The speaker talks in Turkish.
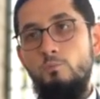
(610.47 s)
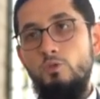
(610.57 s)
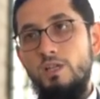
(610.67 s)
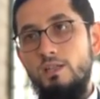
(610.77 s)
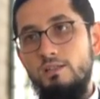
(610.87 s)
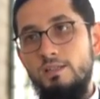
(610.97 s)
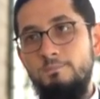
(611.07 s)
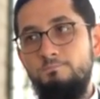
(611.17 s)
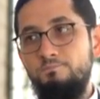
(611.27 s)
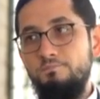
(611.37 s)
Bu
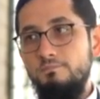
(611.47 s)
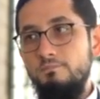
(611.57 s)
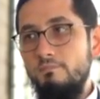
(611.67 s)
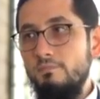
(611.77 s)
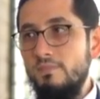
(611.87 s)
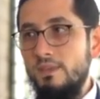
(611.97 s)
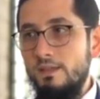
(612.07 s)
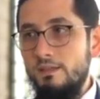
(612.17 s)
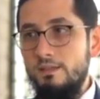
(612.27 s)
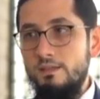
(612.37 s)
şekilde
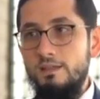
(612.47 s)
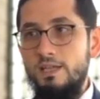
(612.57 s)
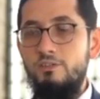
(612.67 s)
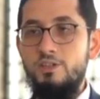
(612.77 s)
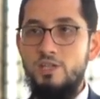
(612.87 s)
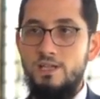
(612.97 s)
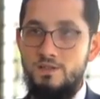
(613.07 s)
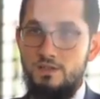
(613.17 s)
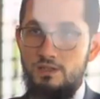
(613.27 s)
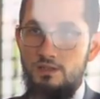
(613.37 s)
e, ev
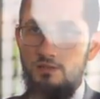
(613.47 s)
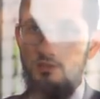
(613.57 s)
eşyası